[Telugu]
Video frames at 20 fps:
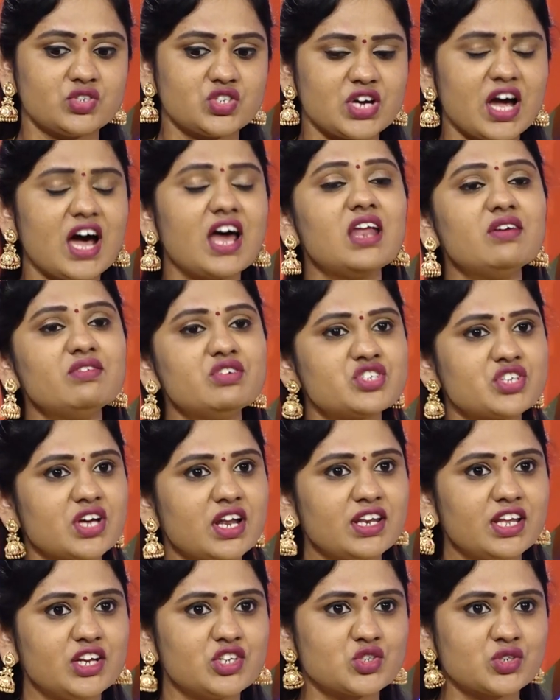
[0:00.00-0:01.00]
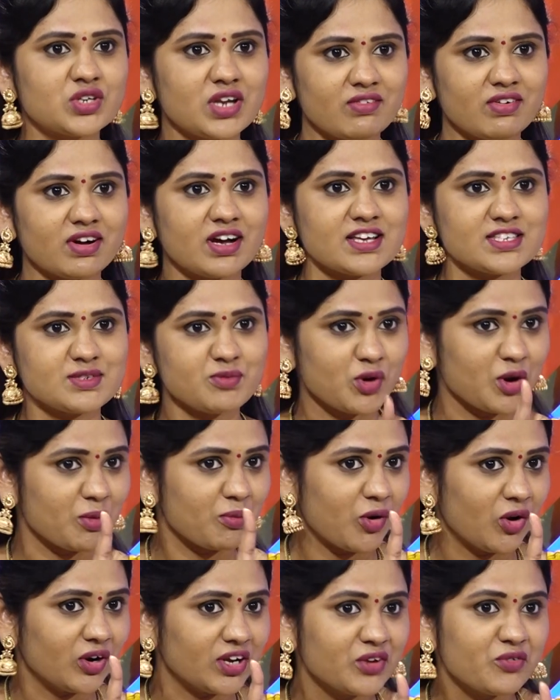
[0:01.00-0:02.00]
చాలా విషయాలు నేర్చుకునే అవకాశం ఒక
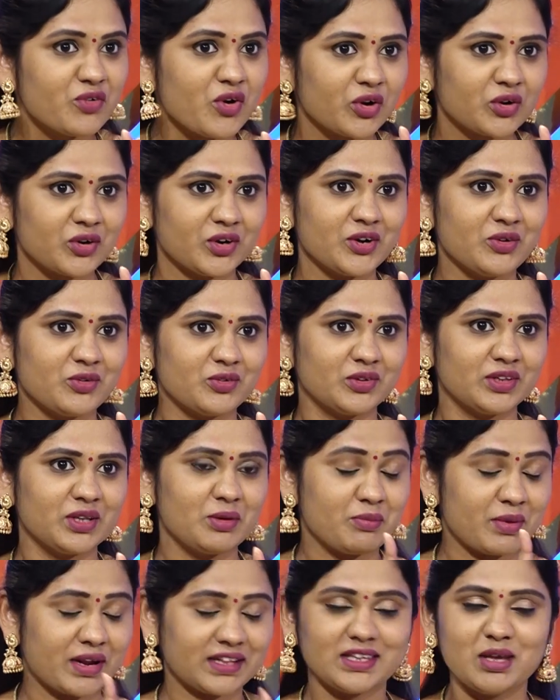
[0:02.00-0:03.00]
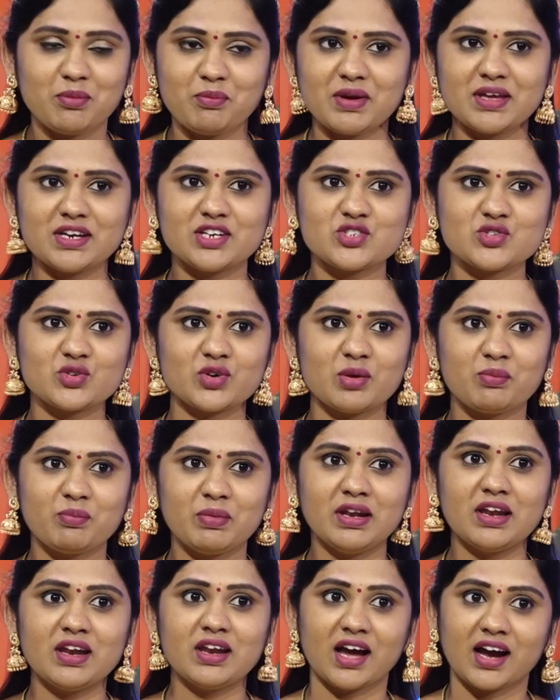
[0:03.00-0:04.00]
మార్నింగ్ వాక్లోనే ఉంటుంది ప్రతి పేరెంట్స్ కూడా
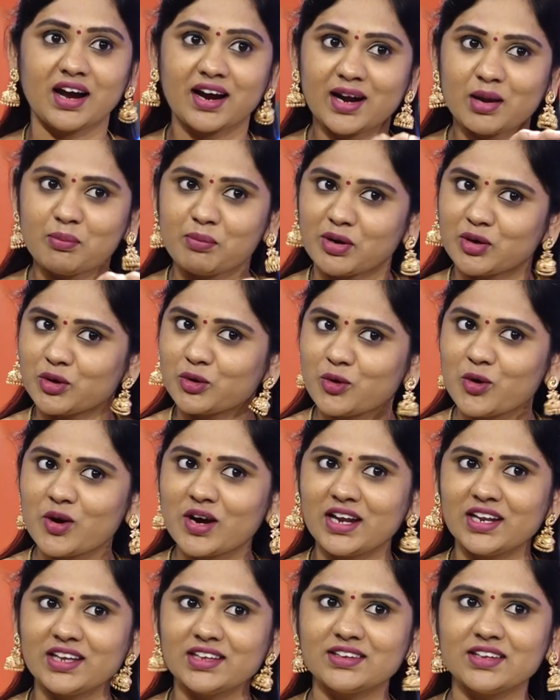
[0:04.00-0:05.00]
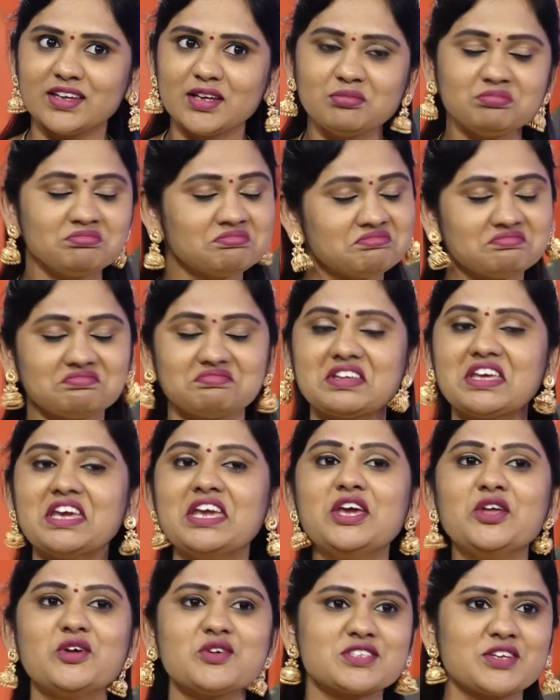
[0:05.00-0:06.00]
పిల్లల్ని అక్కడ పట్టుకోగలిగితే
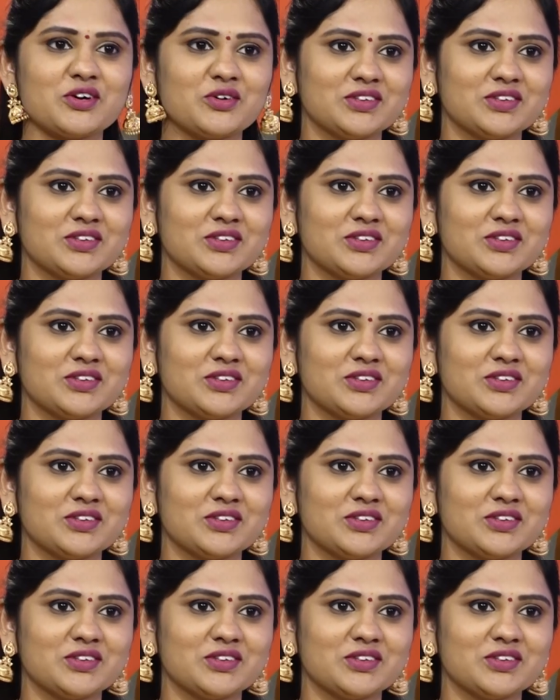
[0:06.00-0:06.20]
హీరోస్